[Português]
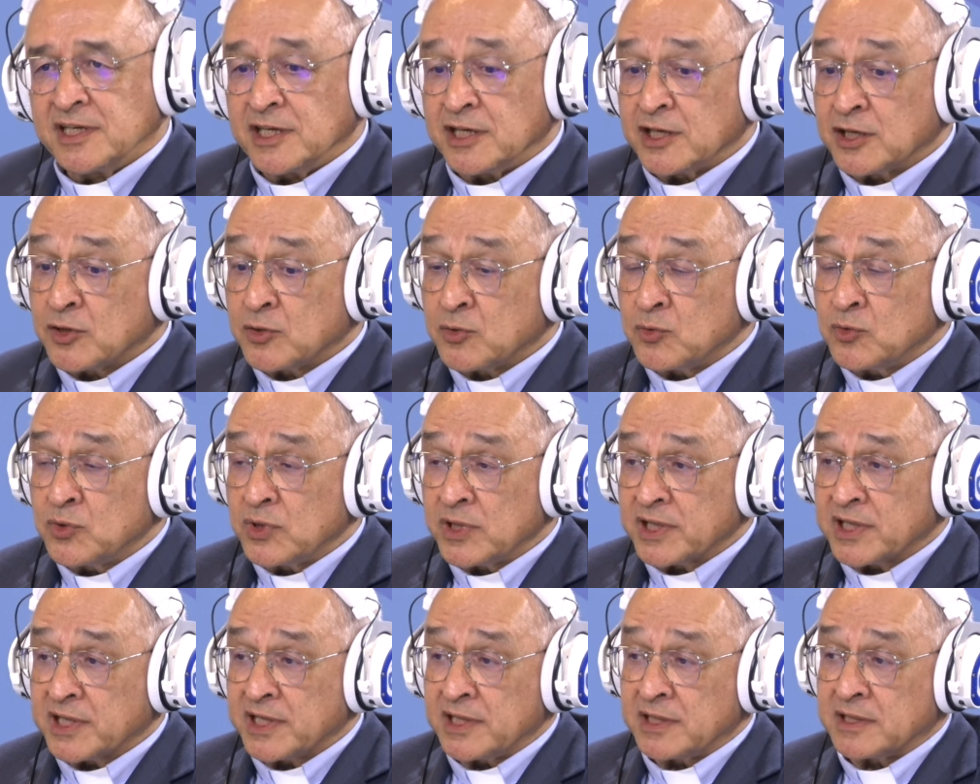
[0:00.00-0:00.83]
e com
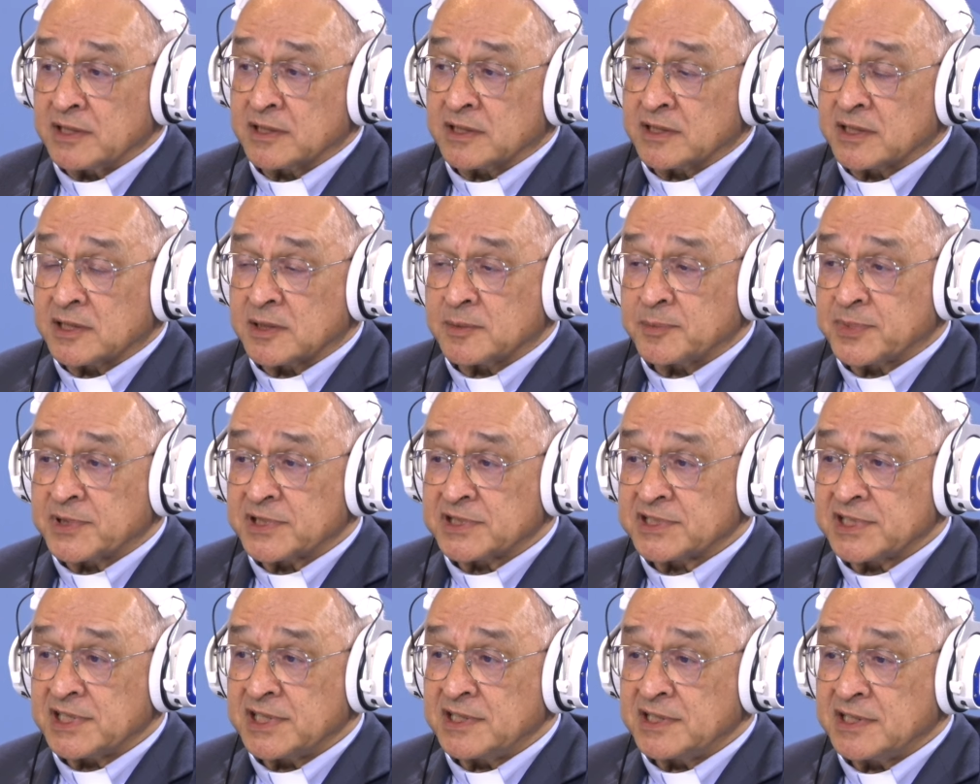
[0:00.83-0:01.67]
aquele que
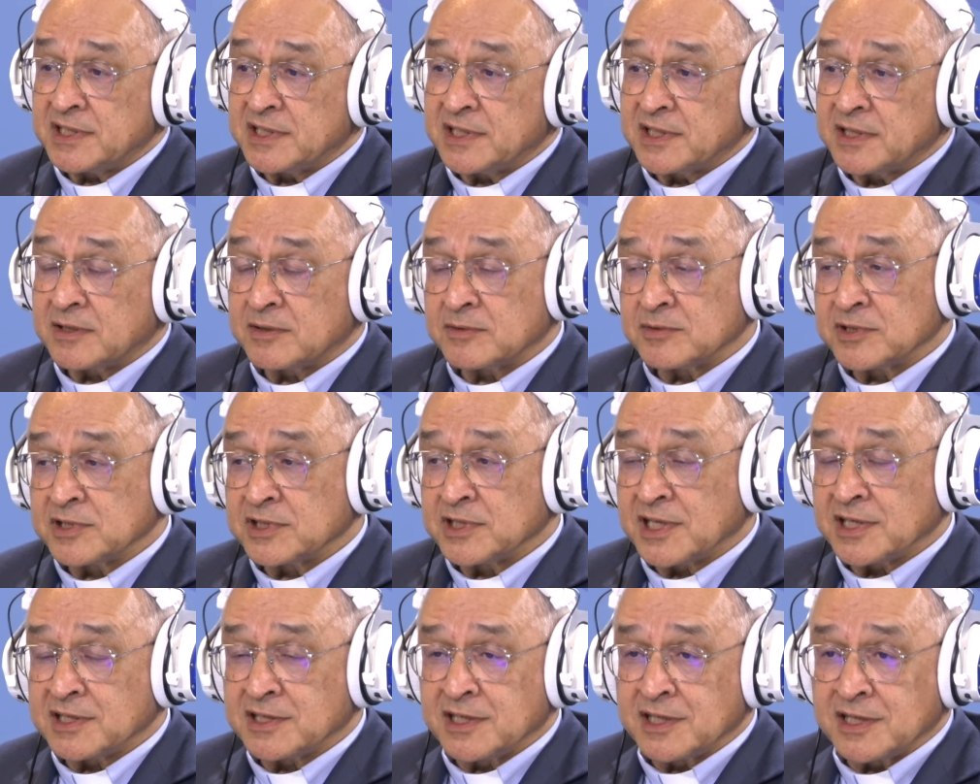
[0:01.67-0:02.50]
representa a
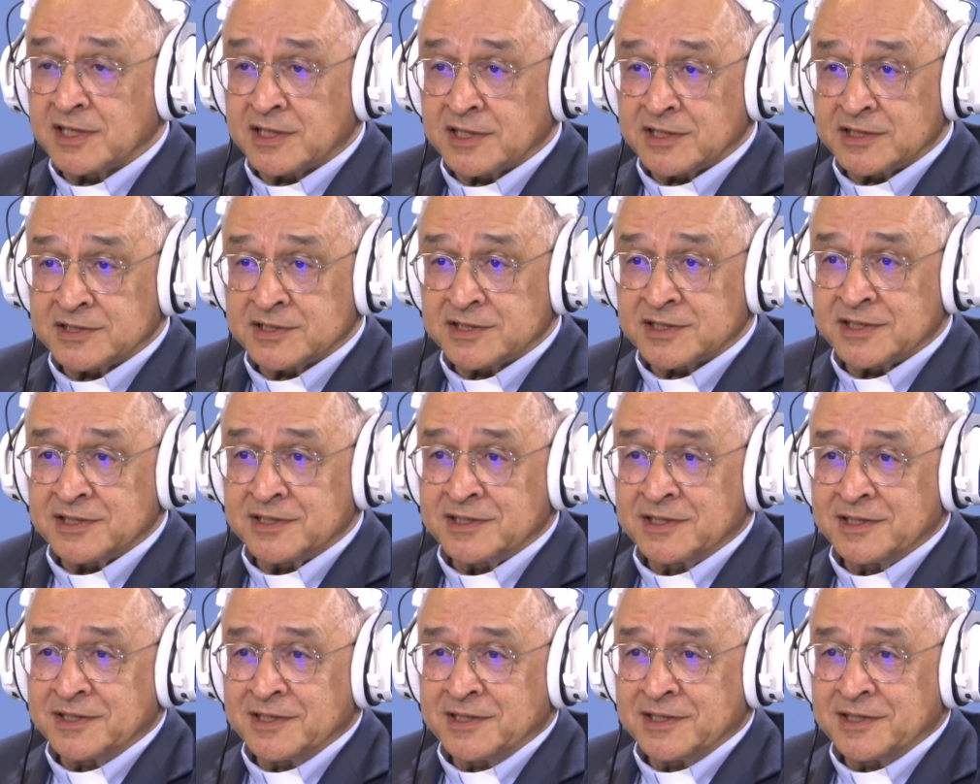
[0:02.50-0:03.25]
unidade da igreja.